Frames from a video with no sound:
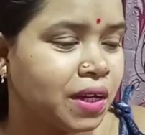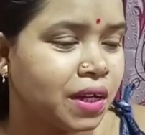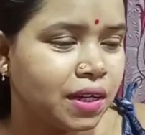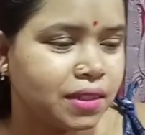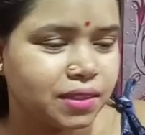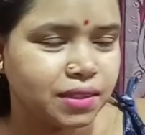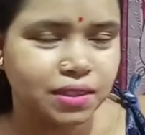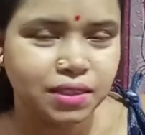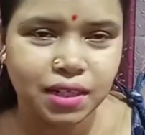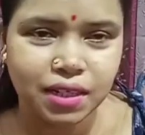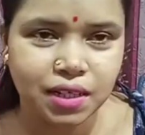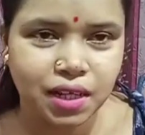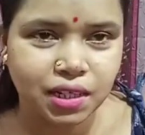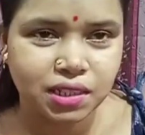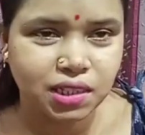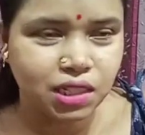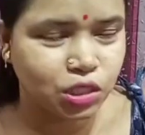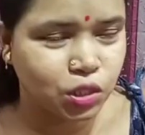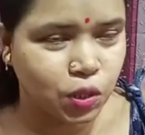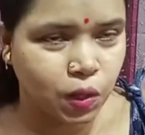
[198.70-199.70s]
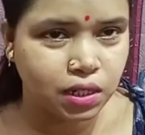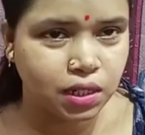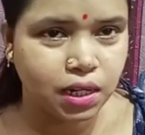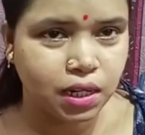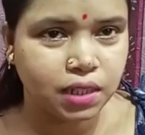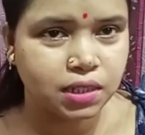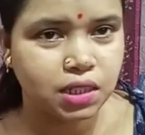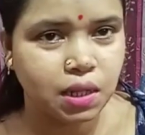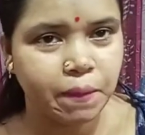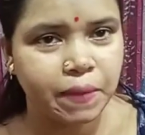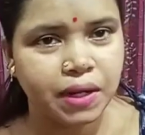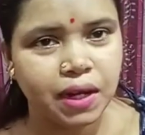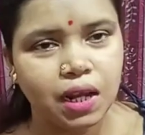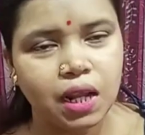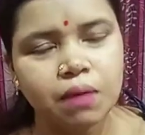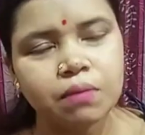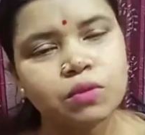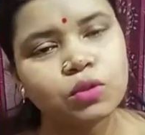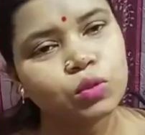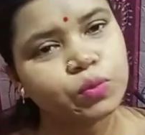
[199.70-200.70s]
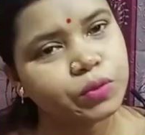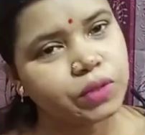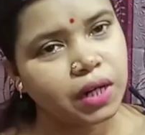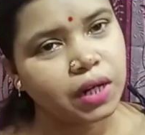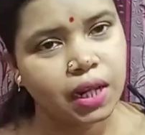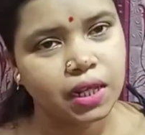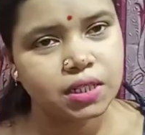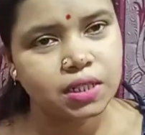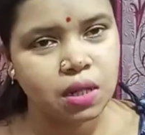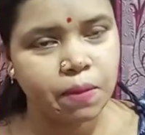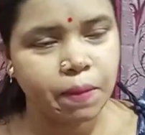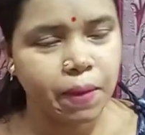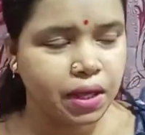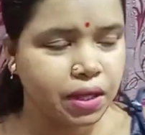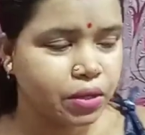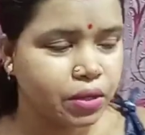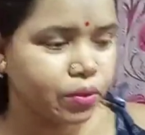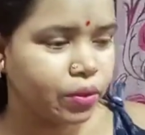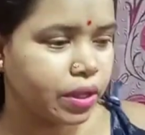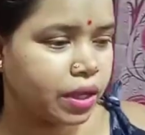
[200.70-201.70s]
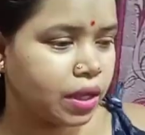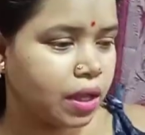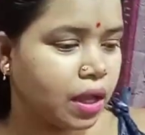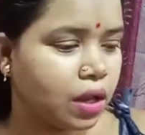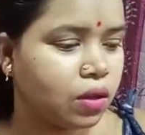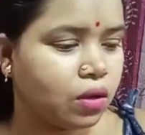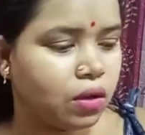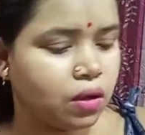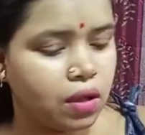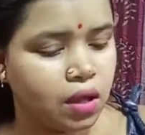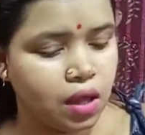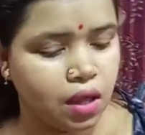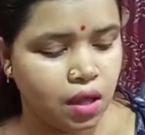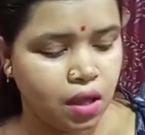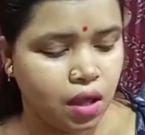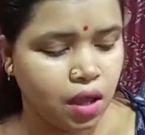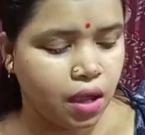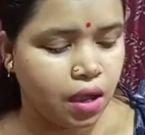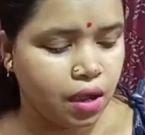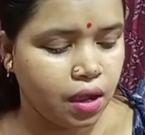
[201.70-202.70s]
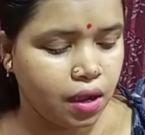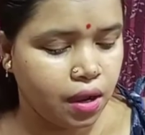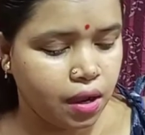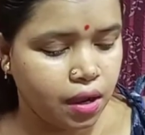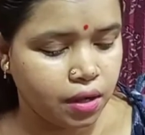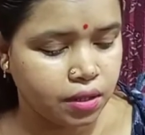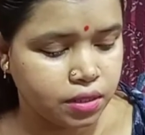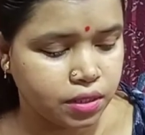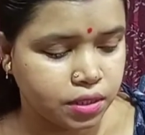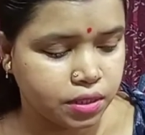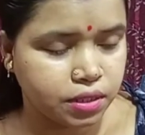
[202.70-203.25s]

তো সেই কাজটা সকালের কাজটা মেটালাম দুপুরের কাজটা বাকি রয়ে গেল আর